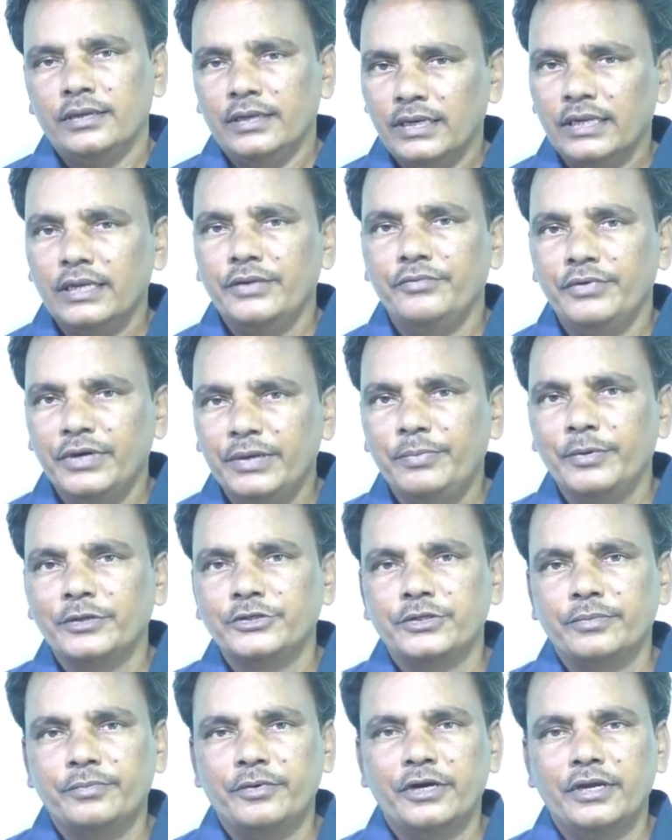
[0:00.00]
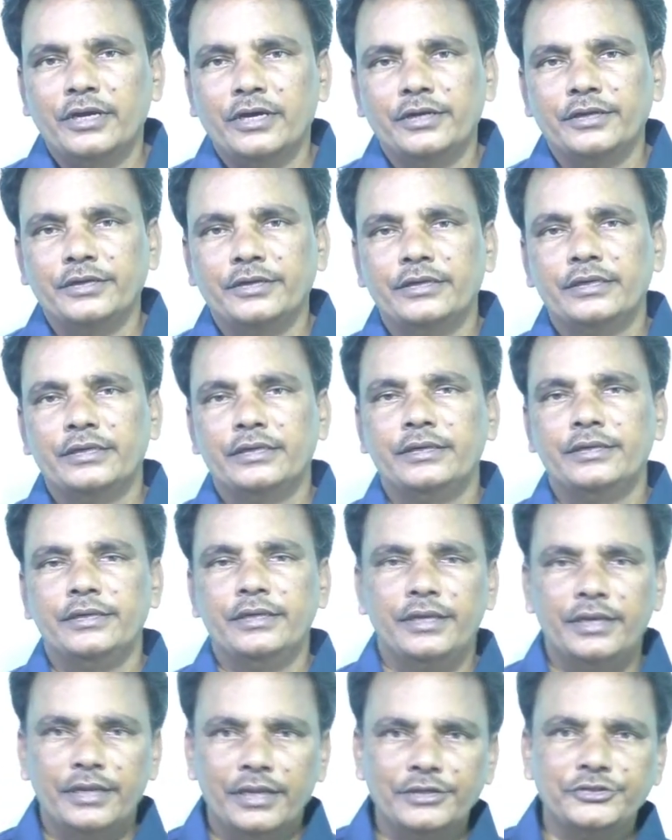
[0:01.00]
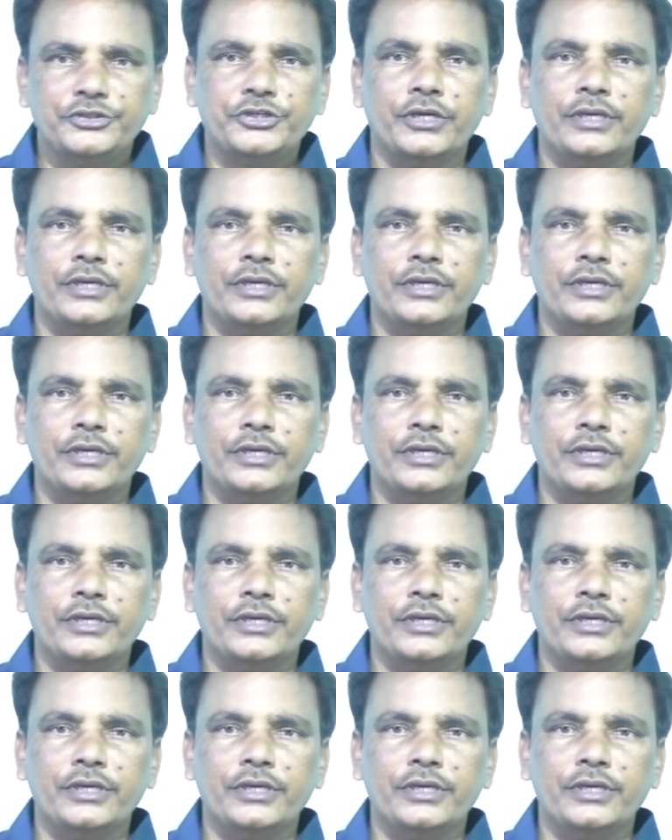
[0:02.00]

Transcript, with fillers: ఎలా విడిపించబడాలి నేనేం